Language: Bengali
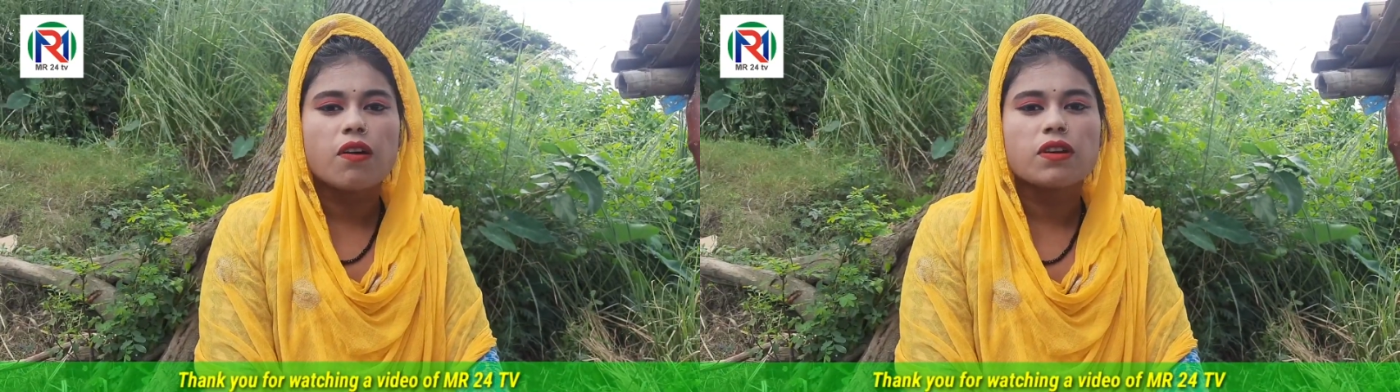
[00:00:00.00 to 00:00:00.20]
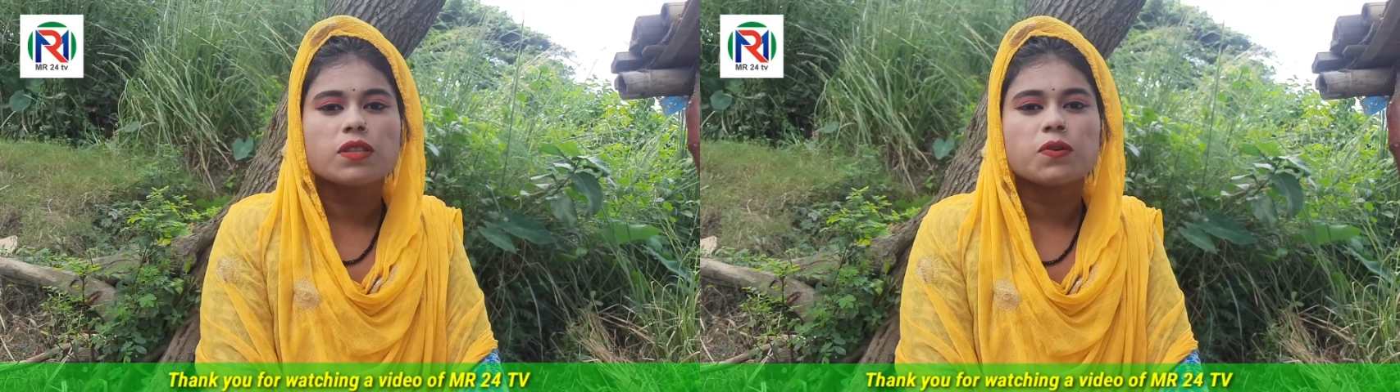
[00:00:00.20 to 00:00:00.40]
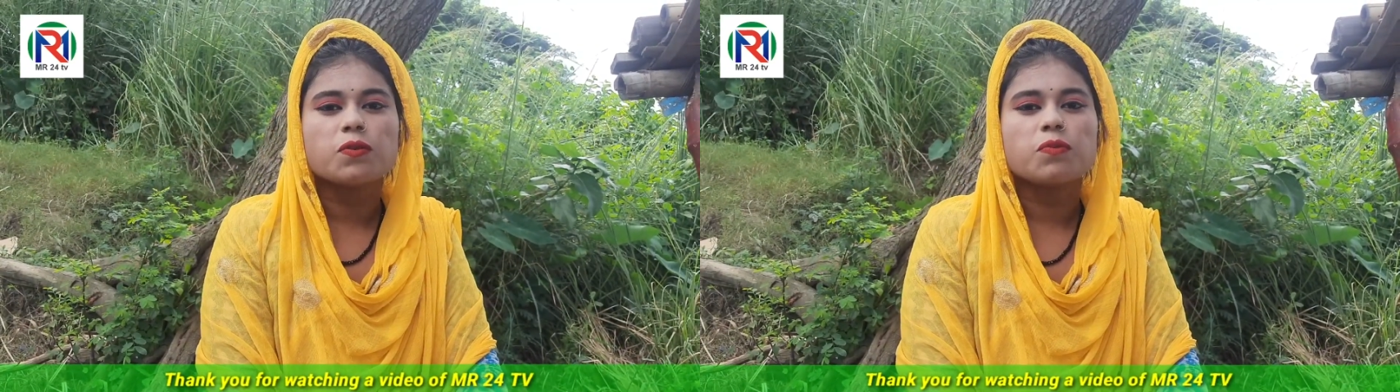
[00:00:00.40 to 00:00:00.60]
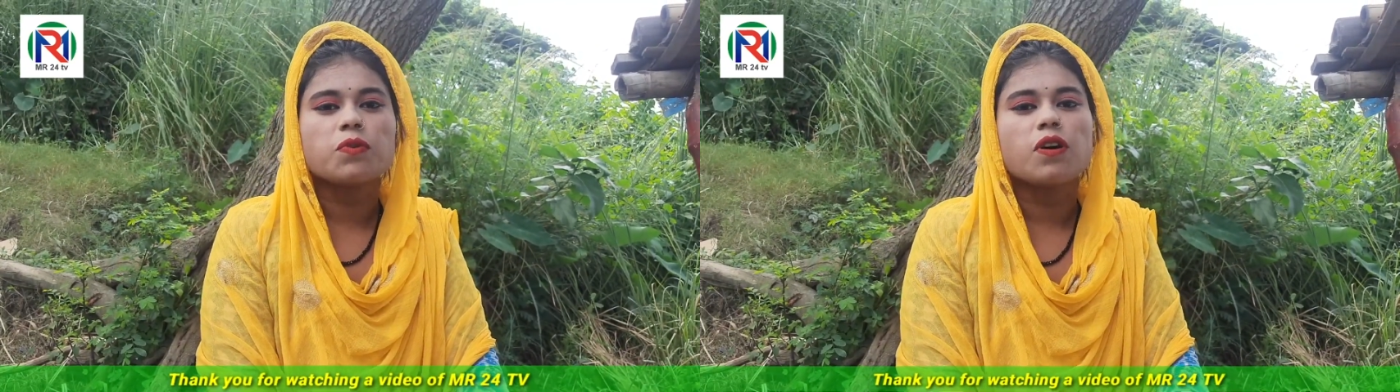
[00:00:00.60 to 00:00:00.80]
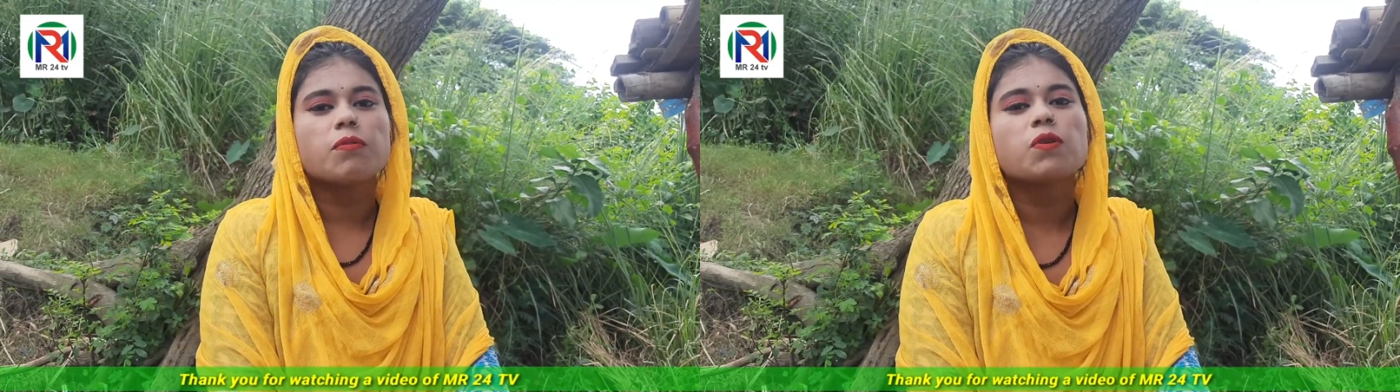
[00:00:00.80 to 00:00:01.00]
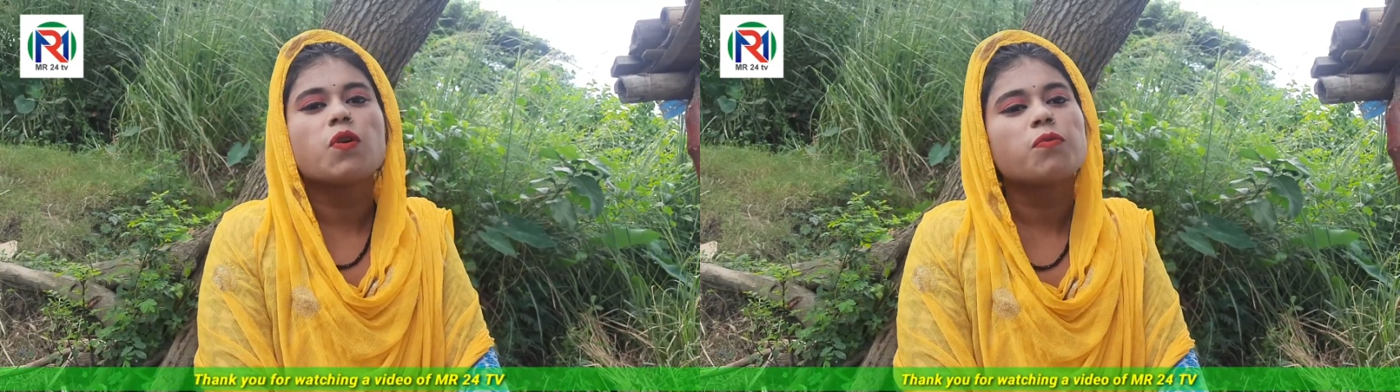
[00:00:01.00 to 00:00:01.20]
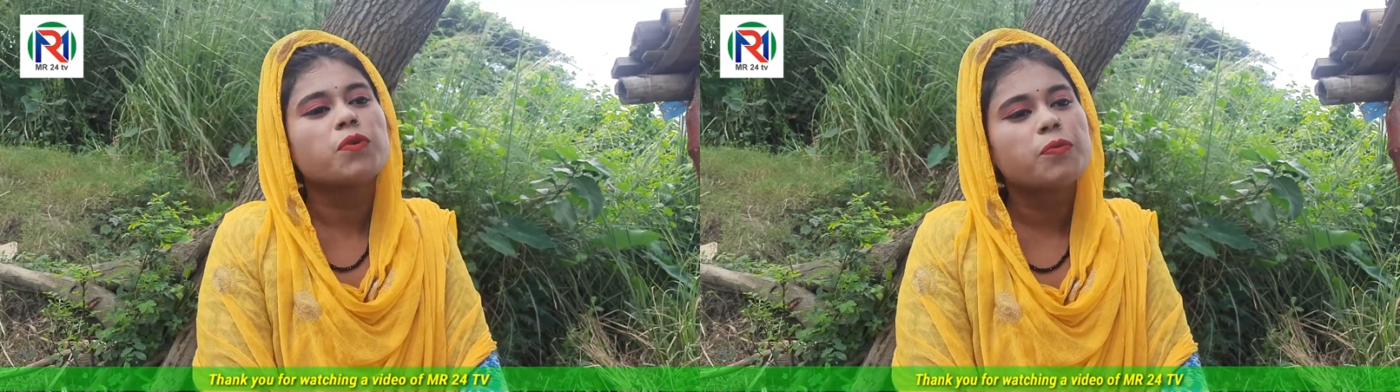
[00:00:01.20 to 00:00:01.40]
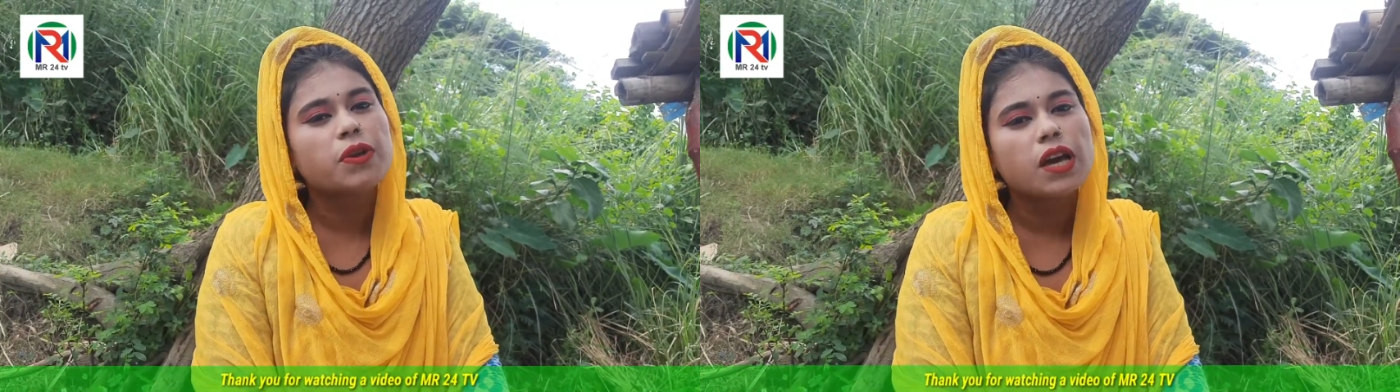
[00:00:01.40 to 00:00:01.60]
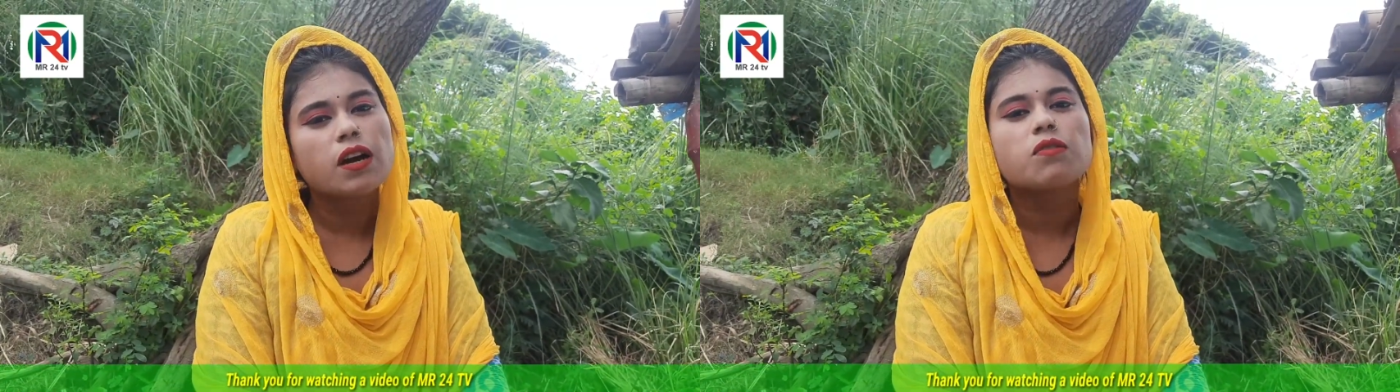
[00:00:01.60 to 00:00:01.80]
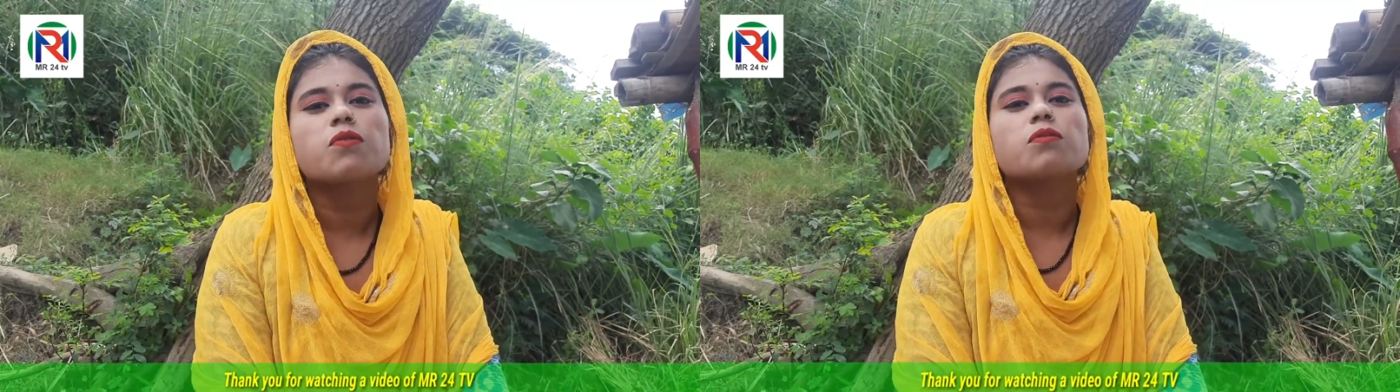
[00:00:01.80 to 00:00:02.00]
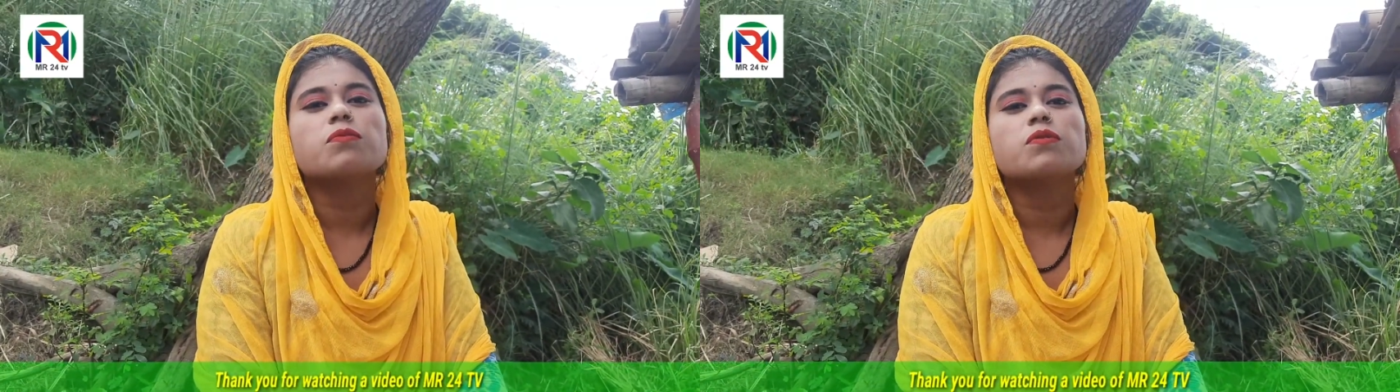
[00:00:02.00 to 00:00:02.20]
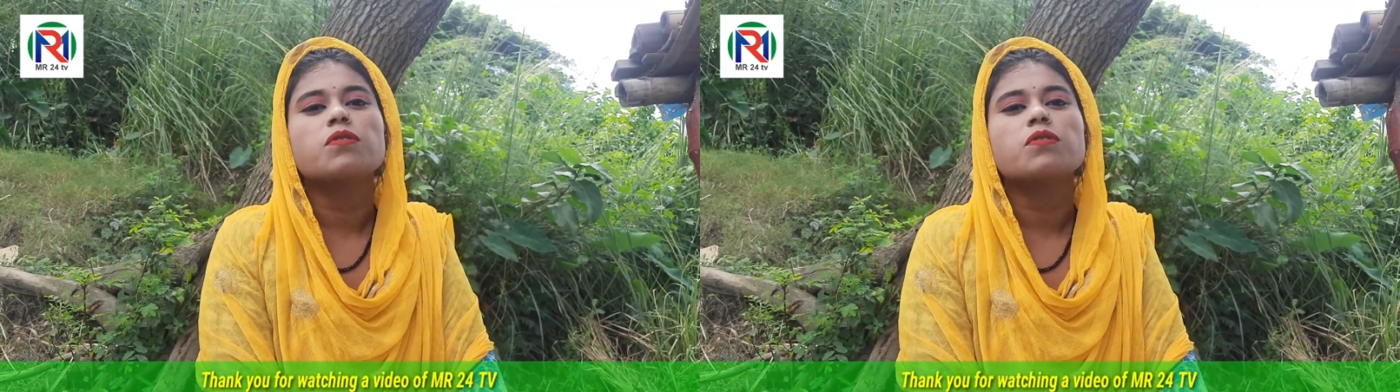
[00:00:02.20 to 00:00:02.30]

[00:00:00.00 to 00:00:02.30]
খাওয়াইতে হইব আবার গোপনে বিয়া করব।